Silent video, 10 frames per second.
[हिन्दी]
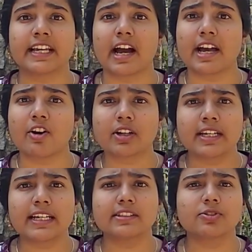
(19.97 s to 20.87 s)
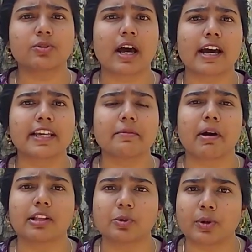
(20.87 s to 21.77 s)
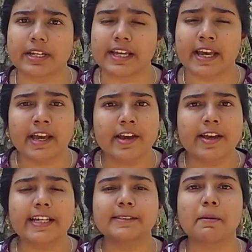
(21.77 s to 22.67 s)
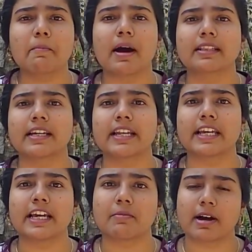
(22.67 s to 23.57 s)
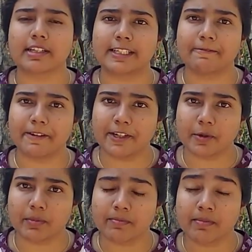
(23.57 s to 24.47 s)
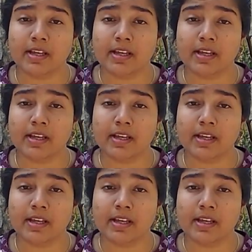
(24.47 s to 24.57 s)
क्या है और किस सुधार की बात हो रही है इस पर बात करेंगे हम आज के वीडियो में